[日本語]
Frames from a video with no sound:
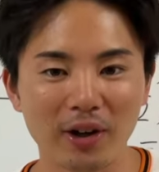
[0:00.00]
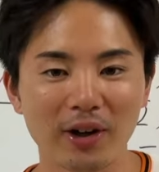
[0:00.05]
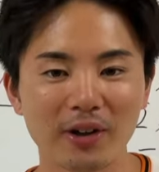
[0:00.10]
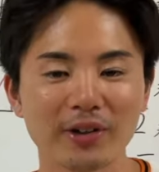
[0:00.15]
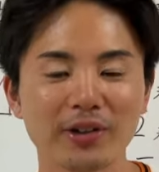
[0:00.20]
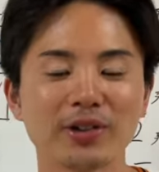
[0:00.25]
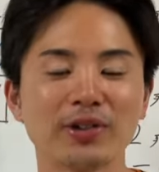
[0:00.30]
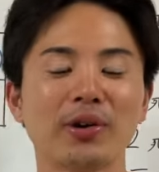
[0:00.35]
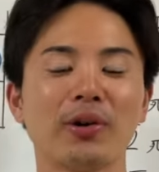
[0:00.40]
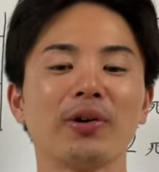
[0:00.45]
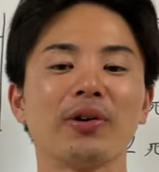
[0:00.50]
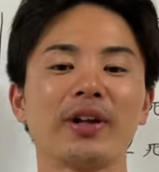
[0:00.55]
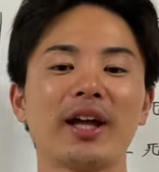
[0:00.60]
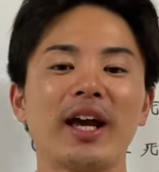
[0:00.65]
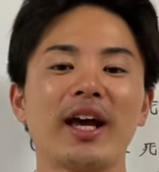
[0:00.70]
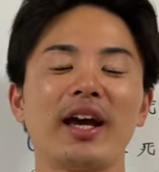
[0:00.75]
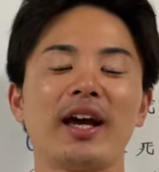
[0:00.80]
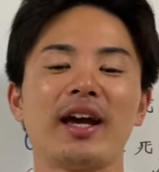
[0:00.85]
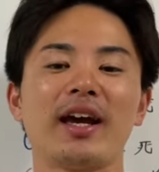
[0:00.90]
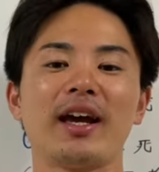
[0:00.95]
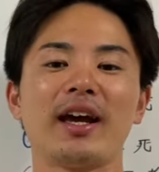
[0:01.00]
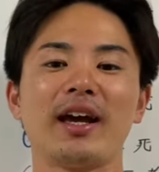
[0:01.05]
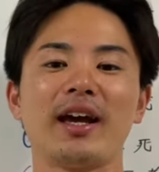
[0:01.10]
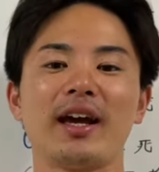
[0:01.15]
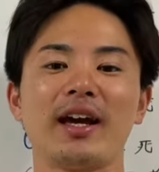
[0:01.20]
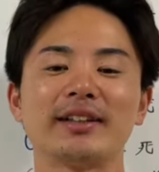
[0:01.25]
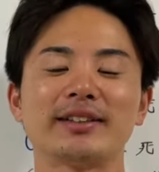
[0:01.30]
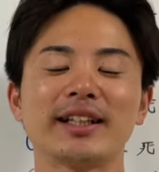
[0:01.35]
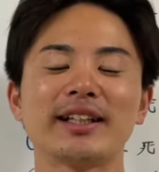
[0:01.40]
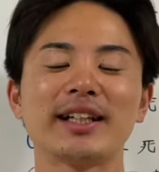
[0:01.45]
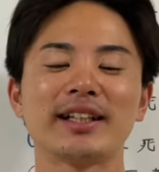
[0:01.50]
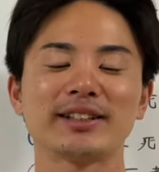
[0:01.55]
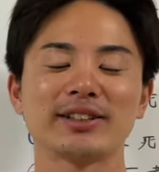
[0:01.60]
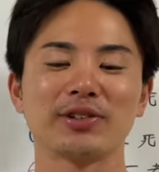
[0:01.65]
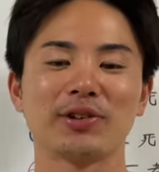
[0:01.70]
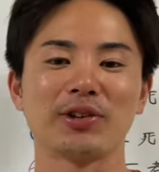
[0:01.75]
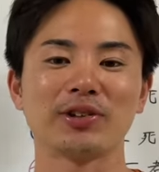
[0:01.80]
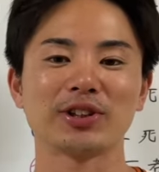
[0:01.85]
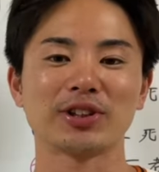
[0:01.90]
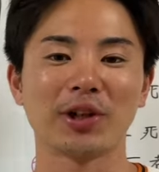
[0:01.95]
ちというところで、えー、ジャイアンツ
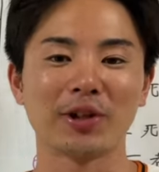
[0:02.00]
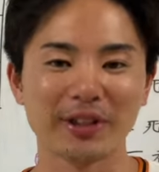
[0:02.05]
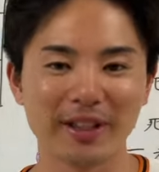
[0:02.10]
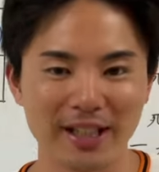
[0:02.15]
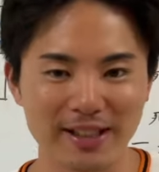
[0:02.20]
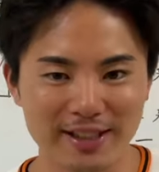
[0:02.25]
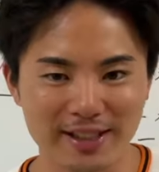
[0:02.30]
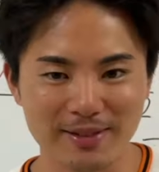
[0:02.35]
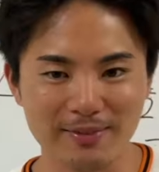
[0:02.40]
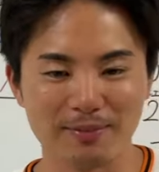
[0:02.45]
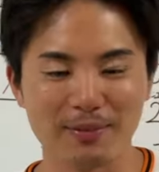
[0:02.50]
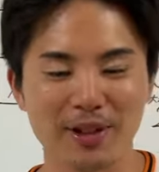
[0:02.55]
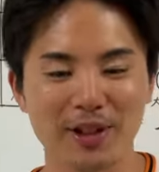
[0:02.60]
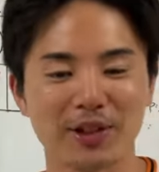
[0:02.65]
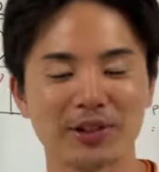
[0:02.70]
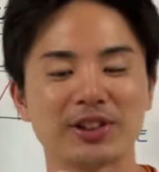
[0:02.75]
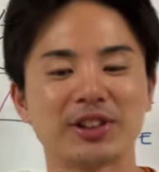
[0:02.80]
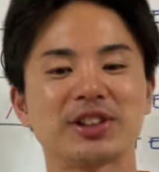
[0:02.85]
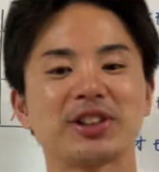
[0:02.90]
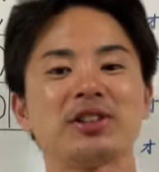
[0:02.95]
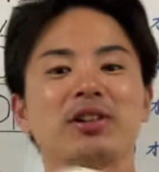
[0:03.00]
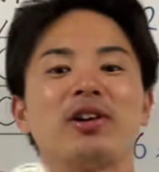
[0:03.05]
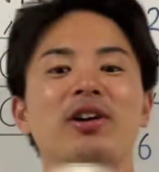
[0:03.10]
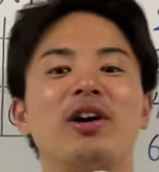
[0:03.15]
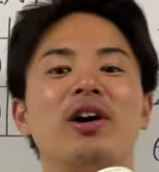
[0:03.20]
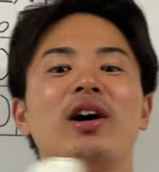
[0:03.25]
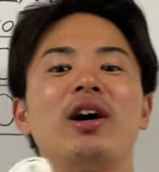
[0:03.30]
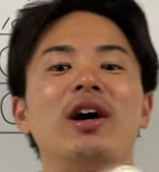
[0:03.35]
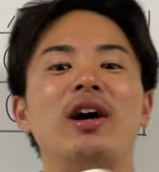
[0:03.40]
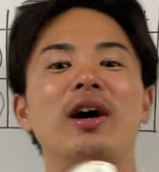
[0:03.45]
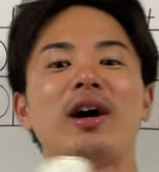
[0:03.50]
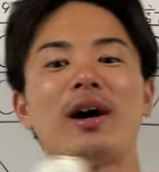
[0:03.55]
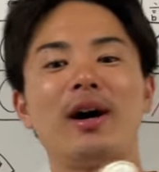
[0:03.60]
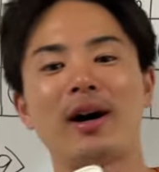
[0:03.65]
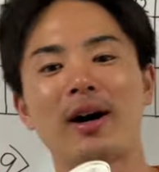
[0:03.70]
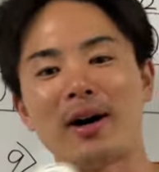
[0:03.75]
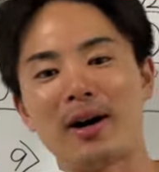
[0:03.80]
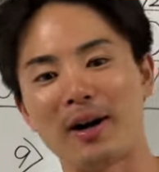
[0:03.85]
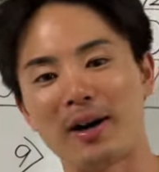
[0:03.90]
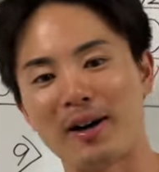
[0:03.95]
の勝利です。よっ
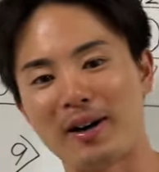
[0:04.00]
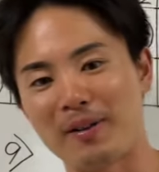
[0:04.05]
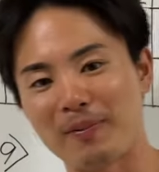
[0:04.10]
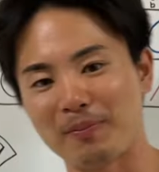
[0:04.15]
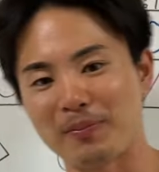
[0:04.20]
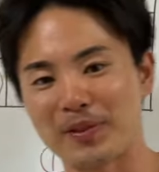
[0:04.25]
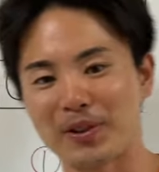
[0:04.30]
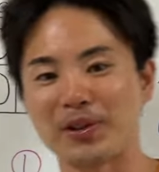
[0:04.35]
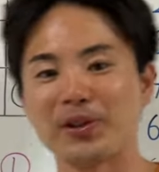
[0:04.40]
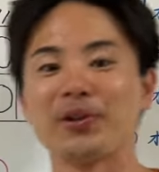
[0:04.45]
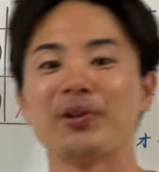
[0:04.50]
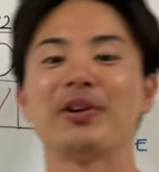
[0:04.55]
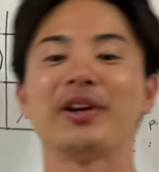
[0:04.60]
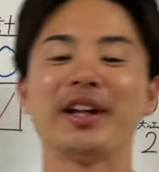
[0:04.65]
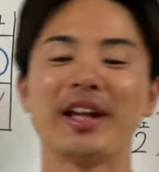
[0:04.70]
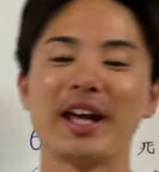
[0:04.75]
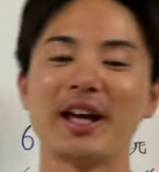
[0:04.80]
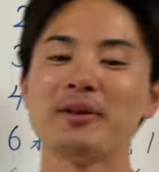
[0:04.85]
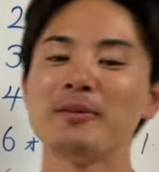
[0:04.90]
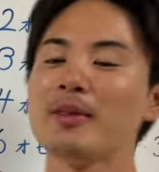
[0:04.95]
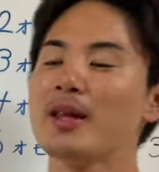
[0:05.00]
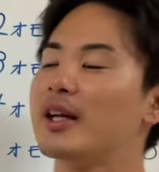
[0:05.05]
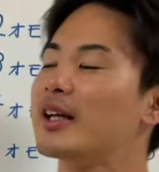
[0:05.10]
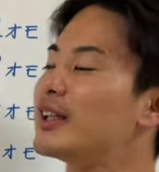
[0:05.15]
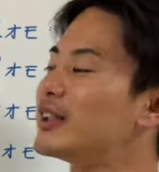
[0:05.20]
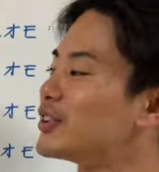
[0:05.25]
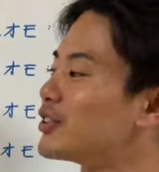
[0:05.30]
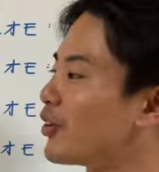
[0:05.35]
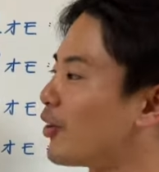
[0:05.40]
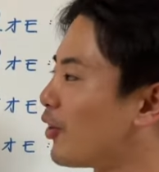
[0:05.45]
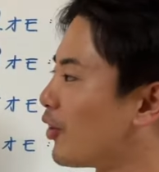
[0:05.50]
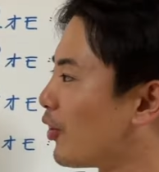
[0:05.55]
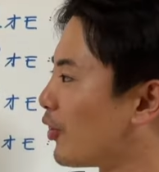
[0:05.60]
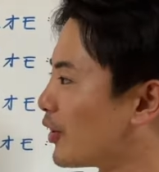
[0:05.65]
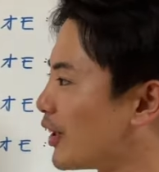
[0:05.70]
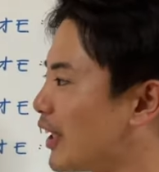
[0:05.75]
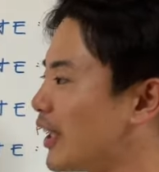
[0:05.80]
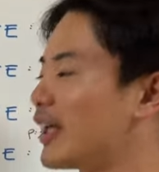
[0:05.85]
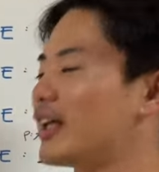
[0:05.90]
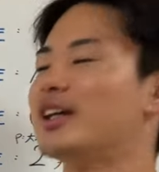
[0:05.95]
しゃー。というところでね、非常
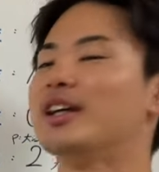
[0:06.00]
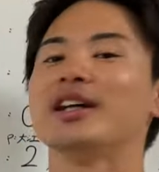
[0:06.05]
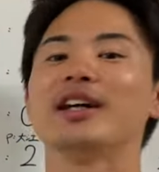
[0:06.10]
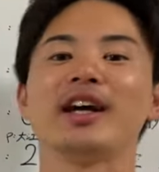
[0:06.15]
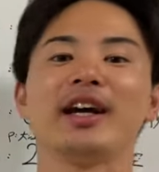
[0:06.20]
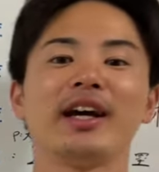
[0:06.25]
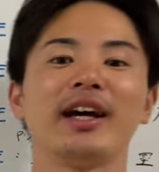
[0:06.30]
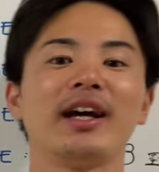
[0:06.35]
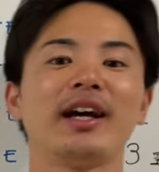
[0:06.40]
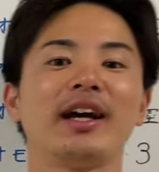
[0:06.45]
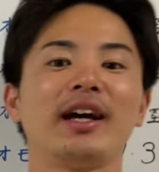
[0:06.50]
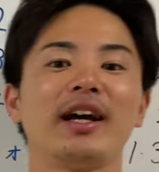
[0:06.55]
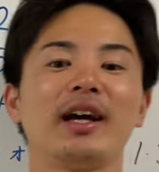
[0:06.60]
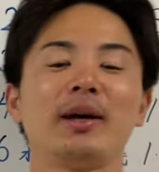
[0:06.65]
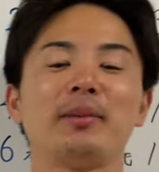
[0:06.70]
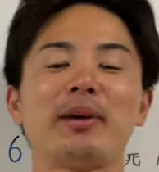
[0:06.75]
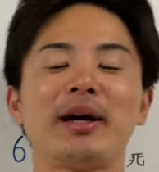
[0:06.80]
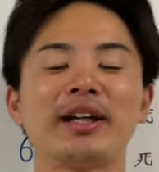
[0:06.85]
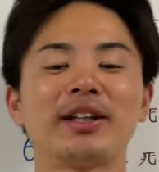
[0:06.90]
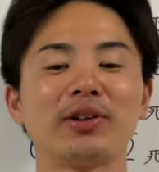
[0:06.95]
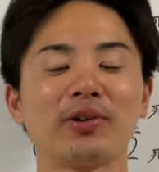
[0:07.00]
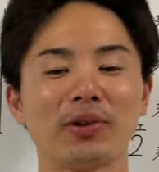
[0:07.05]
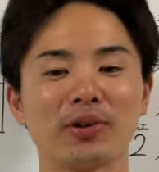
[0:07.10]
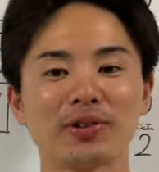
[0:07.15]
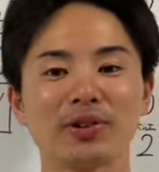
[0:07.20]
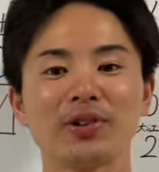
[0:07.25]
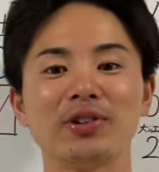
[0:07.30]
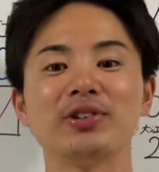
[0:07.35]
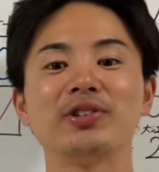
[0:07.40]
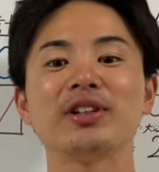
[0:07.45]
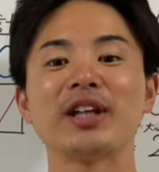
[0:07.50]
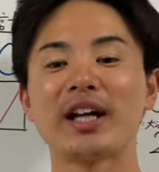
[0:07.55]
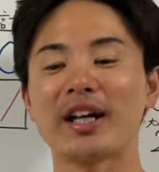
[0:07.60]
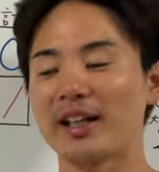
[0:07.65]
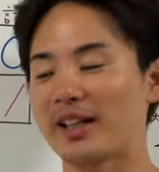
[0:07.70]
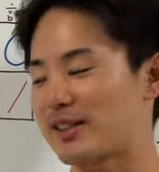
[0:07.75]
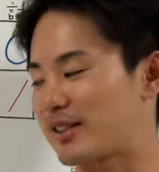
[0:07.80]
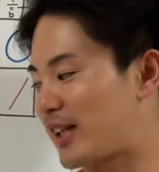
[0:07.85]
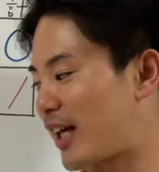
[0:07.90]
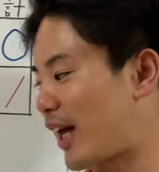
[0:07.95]
に、えー、まあ、一言言うなら
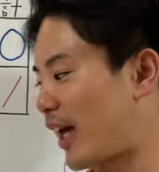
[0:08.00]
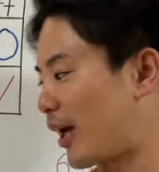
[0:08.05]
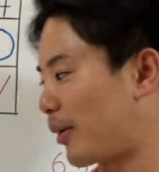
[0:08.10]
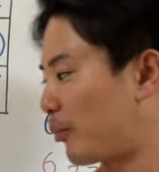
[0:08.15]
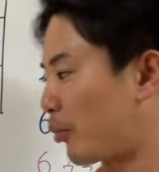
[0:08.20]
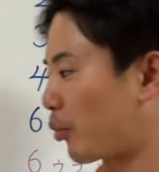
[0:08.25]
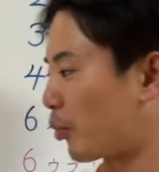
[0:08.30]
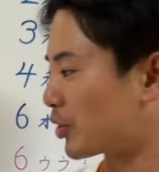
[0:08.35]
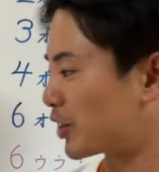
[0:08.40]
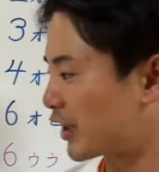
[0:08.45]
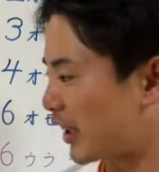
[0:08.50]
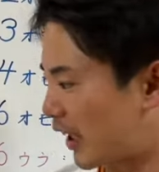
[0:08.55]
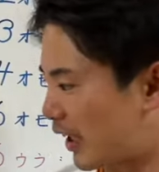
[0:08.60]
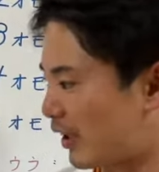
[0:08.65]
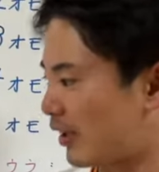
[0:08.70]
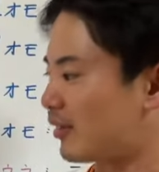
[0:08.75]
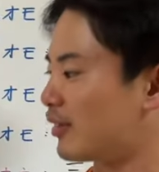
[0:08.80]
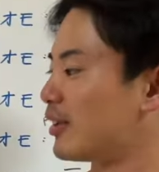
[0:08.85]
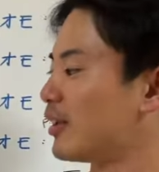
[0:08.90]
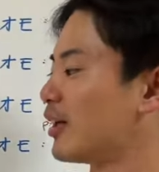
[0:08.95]
ですね、もうこちら、